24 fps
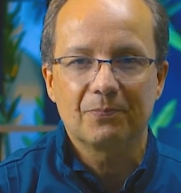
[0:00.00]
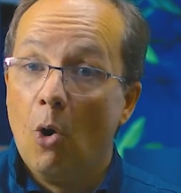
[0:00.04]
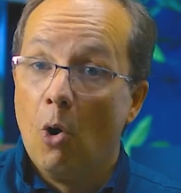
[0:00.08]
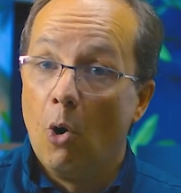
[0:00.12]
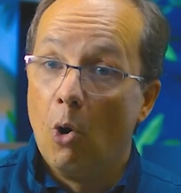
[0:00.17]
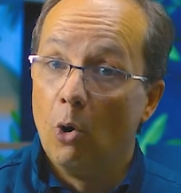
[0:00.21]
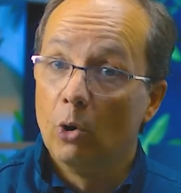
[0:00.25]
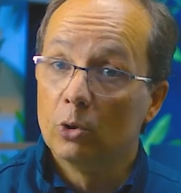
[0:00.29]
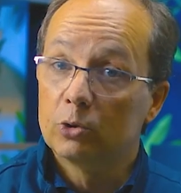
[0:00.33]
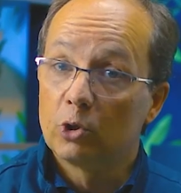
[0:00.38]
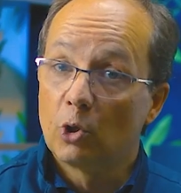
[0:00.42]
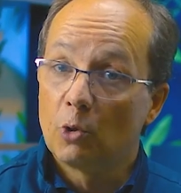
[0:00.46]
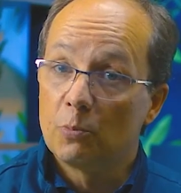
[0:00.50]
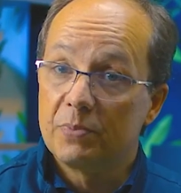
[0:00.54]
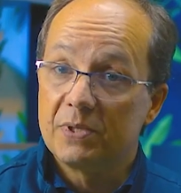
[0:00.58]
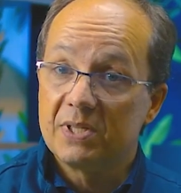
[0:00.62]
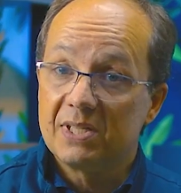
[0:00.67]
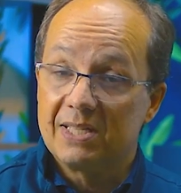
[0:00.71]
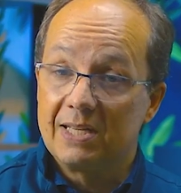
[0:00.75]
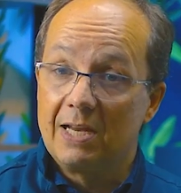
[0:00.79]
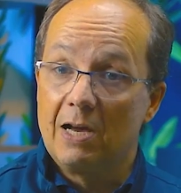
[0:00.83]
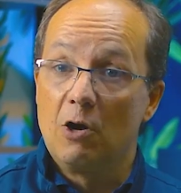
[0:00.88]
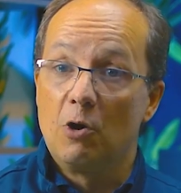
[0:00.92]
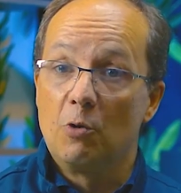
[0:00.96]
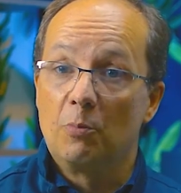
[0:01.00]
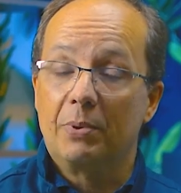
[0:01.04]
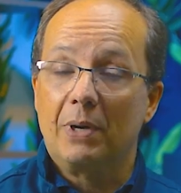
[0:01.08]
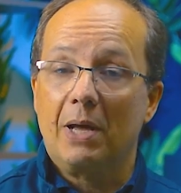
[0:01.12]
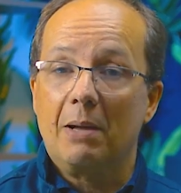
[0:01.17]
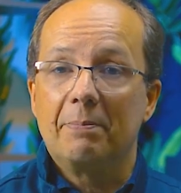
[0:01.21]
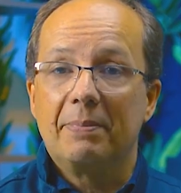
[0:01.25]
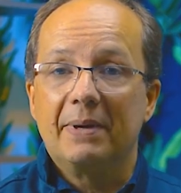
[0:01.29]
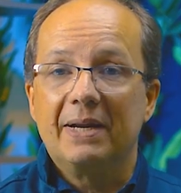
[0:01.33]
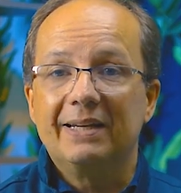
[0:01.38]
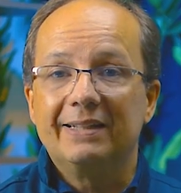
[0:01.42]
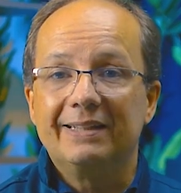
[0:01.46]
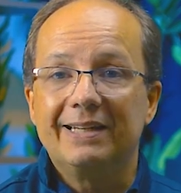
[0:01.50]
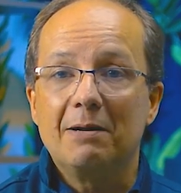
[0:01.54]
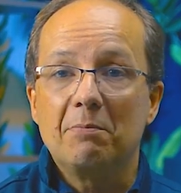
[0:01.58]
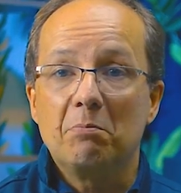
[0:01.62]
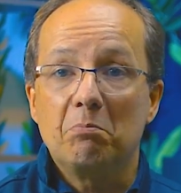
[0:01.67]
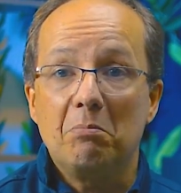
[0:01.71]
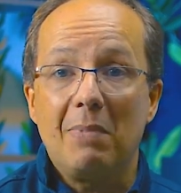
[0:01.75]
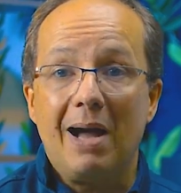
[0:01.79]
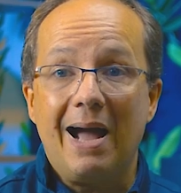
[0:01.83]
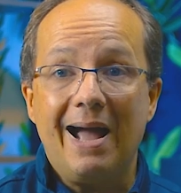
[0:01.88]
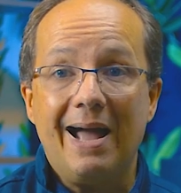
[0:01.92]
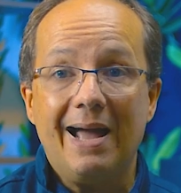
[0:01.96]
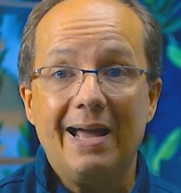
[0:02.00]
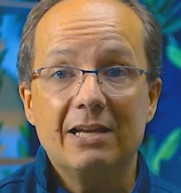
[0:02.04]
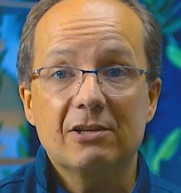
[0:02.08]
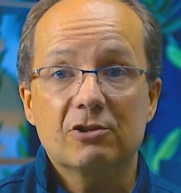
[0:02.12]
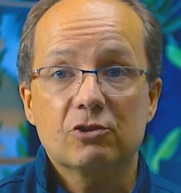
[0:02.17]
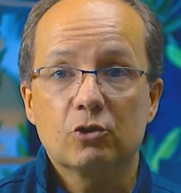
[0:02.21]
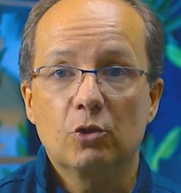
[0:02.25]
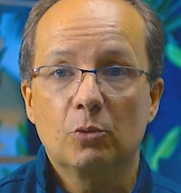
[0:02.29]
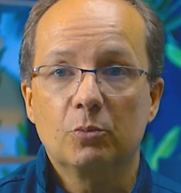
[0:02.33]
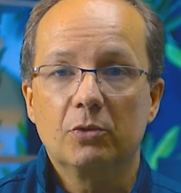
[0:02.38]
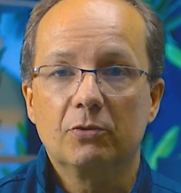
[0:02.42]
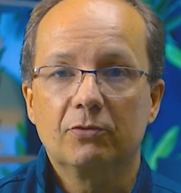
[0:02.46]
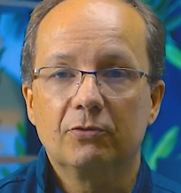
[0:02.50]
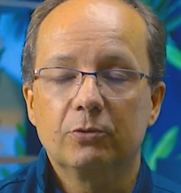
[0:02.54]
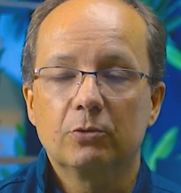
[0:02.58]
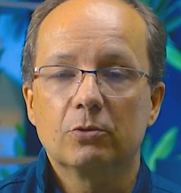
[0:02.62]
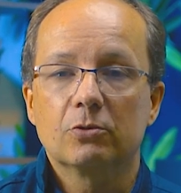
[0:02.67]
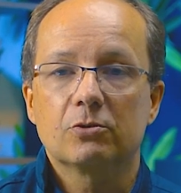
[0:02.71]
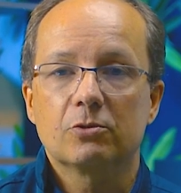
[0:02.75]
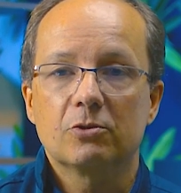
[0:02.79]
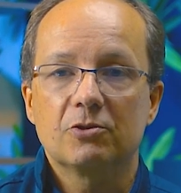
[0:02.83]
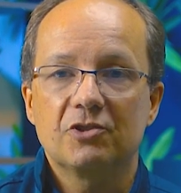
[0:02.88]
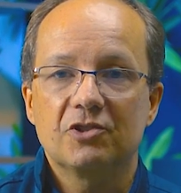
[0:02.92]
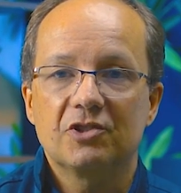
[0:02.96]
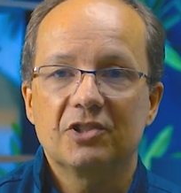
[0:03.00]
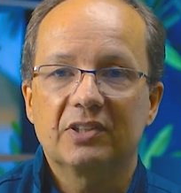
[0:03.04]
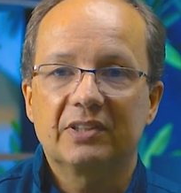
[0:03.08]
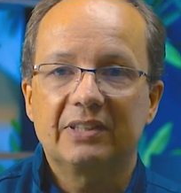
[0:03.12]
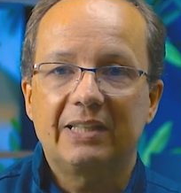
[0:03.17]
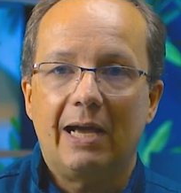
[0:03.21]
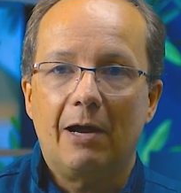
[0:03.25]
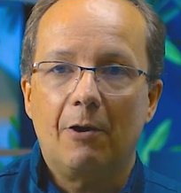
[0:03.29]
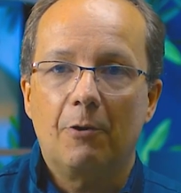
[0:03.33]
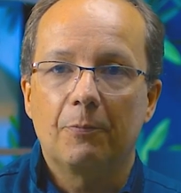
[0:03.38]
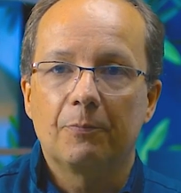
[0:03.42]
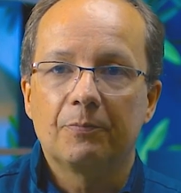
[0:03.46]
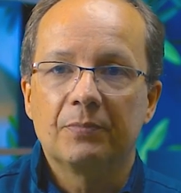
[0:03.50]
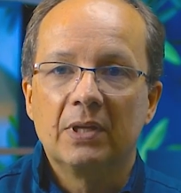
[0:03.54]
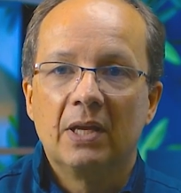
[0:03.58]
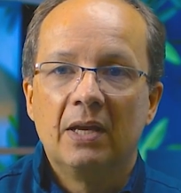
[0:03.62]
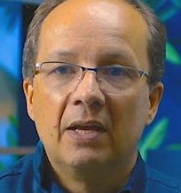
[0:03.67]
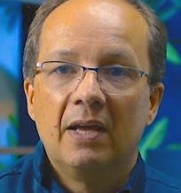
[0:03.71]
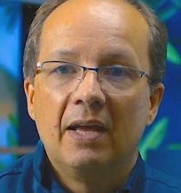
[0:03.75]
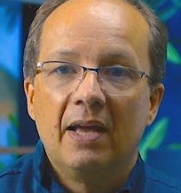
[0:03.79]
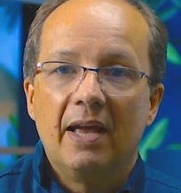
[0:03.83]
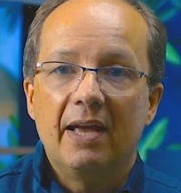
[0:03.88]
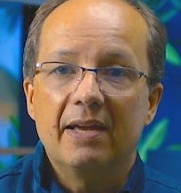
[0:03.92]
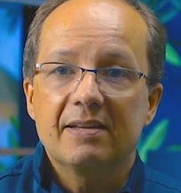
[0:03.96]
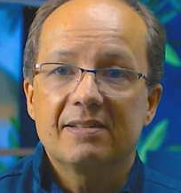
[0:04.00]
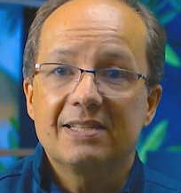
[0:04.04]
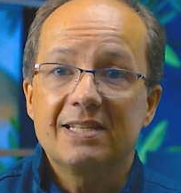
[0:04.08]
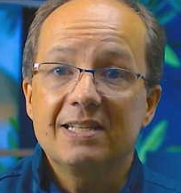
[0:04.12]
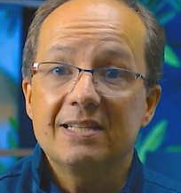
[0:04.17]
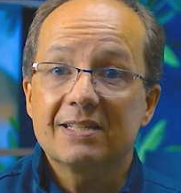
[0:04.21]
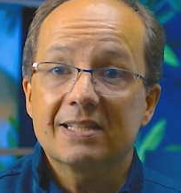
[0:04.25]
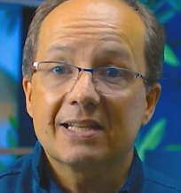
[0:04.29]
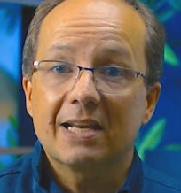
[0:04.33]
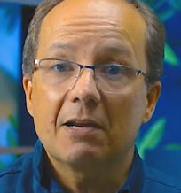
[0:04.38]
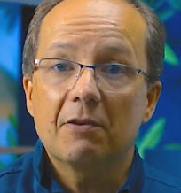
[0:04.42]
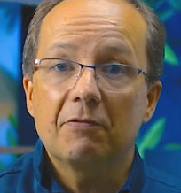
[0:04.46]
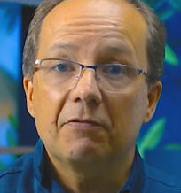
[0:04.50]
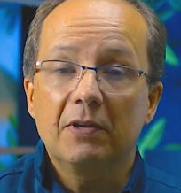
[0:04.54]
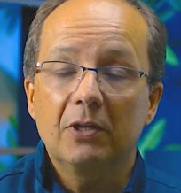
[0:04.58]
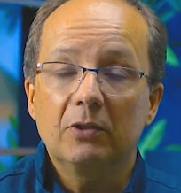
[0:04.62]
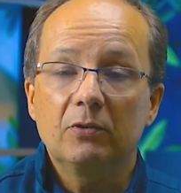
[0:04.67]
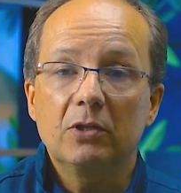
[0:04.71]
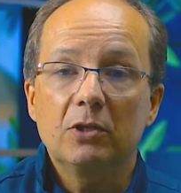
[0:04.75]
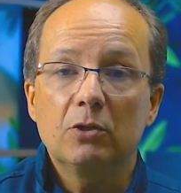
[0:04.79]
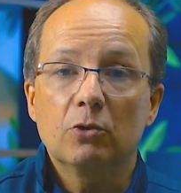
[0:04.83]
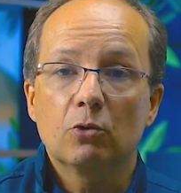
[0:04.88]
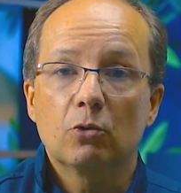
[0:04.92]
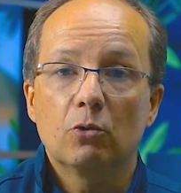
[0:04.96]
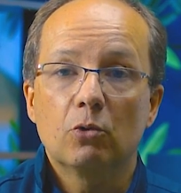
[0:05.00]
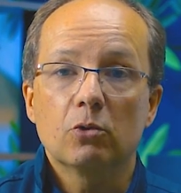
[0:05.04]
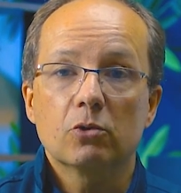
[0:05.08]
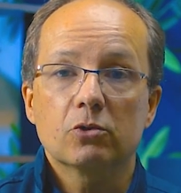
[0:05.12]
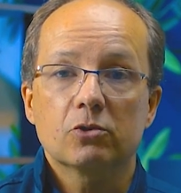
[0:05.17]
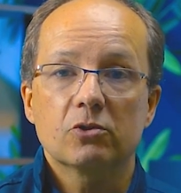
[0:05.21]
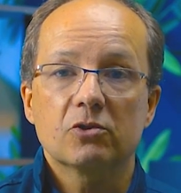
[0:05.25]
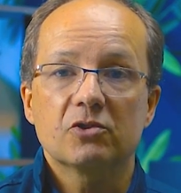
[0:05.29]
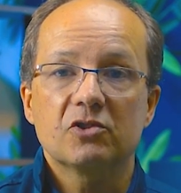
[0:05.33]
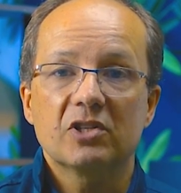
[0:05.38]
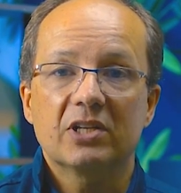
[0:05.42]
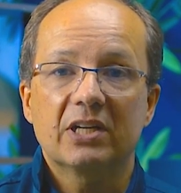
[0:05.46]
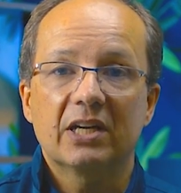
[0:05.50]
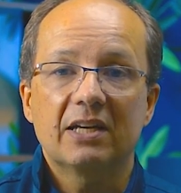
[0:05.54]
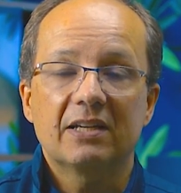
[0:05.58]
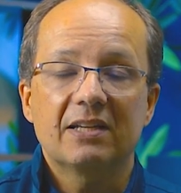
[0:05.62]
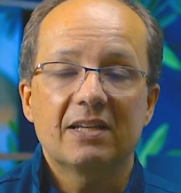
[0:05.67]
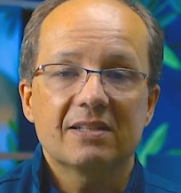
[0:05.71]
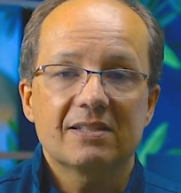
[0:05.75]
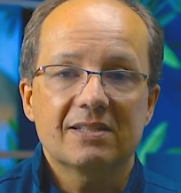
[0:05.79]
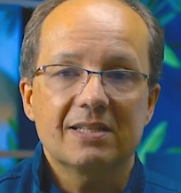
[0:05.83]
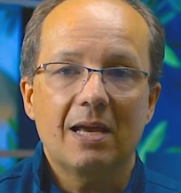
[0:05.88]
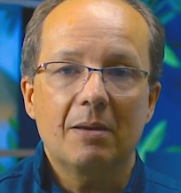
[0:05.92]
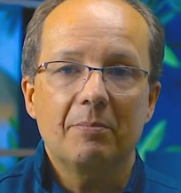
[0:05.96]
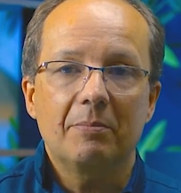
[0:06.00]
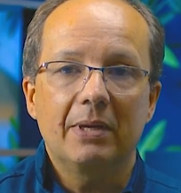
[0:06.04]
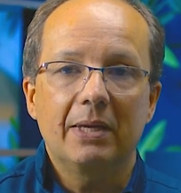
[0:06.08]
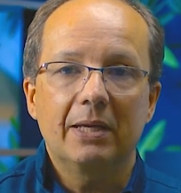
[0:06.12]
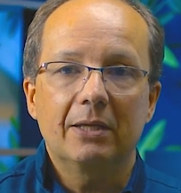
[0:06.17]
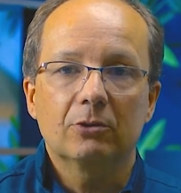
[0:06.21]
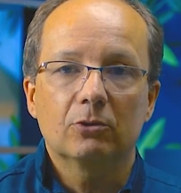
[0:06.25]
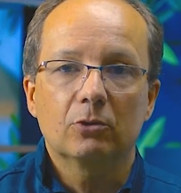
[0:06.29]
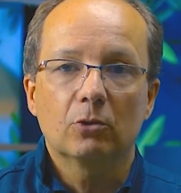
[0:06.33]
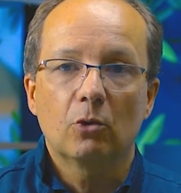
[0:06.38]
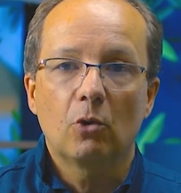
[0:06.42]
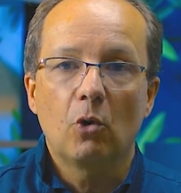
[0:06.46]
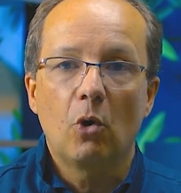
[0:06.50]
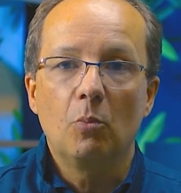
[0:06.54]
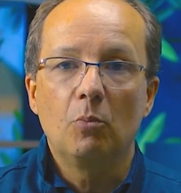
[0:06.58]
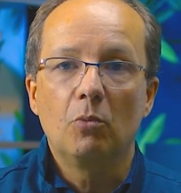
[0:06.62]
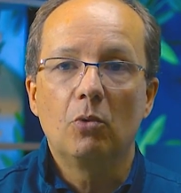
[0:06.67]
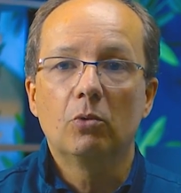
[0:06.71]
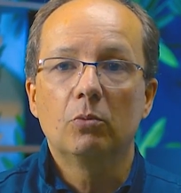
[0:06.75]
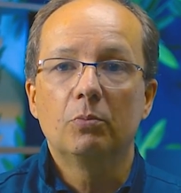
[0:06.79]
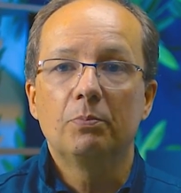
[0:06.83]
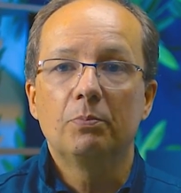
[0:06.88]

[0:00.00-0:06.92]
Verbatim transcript: Outra opção para aprender mais sobre o fluxo digital é se inscrevendo em cursos de credenciamento como o